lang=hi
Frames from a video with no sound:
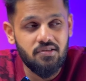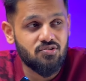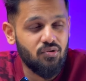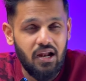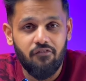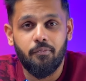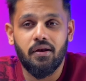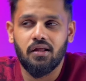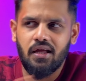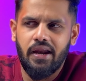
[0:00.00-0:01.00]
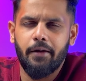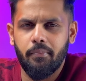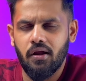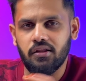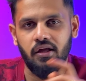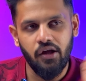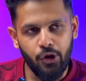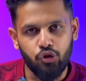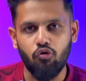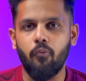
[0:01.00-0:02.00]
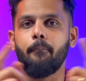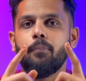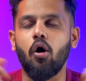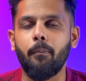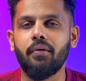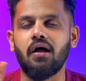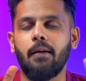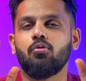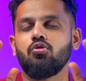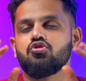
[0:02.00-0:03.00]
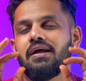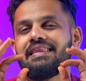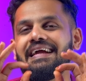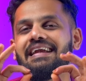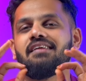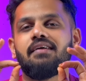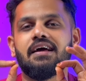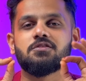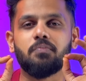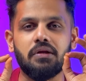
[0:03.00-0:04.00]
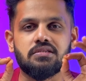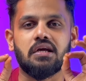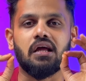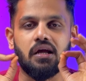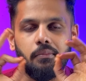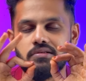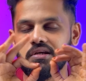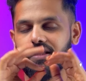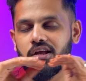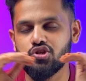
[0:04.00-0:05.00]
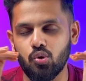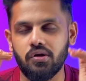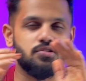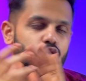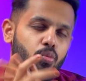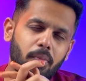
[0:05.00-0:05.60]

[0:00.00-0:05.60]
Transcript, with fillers: इसको लेफ्ट पर रख दिया राइट पर रख दिया तो प्रॉपर आपको जो है थिएटर वाला एक्सपीरियंस कहीं ना कहीं मिल सकता है छोटे से रूम